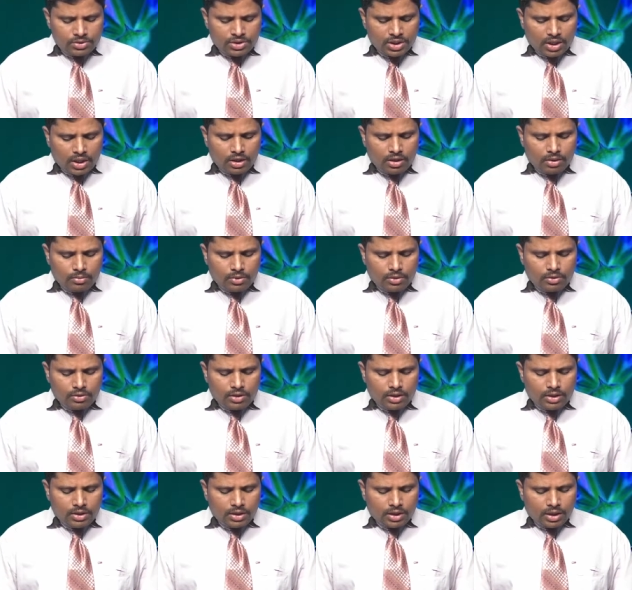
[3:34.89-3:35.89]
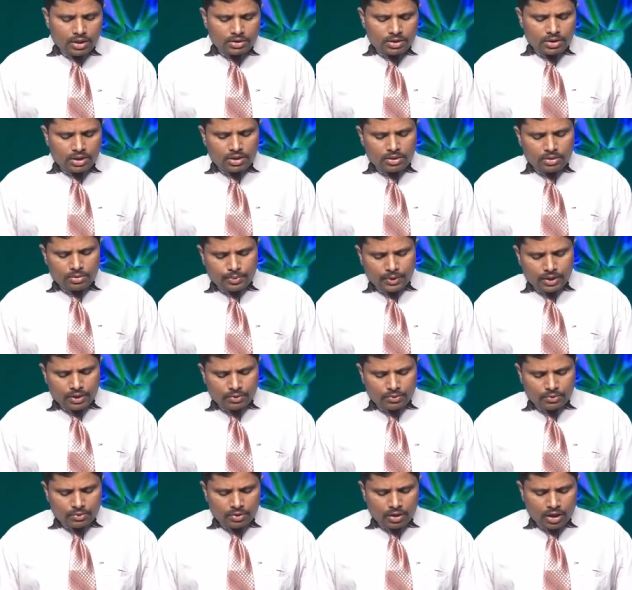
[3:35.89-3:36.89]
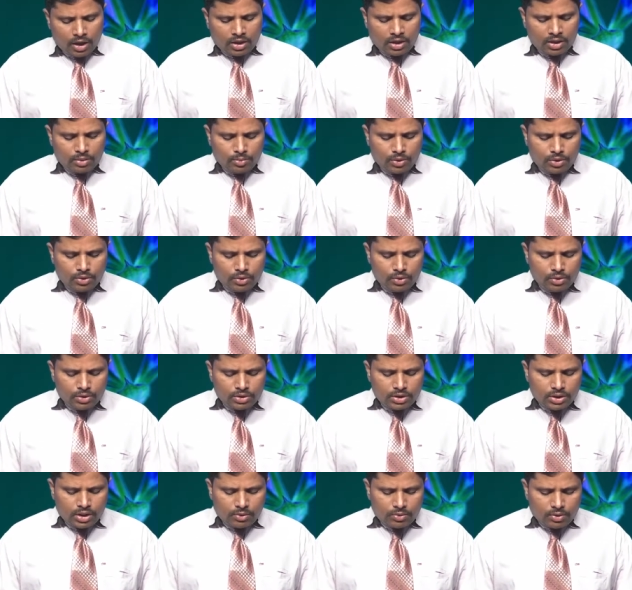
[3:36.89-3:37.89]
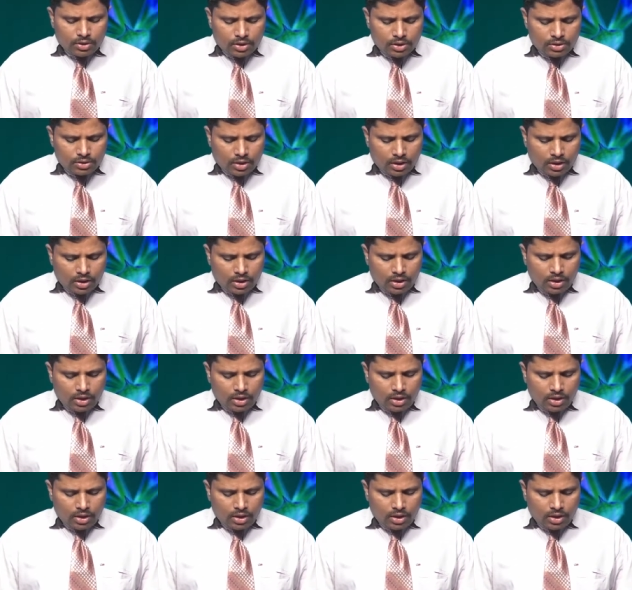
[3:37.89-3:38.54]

చాలా మన్ను లేని రాతి నేలను పడెను అక్కడ మన్ను లోతుగా ఉండనందున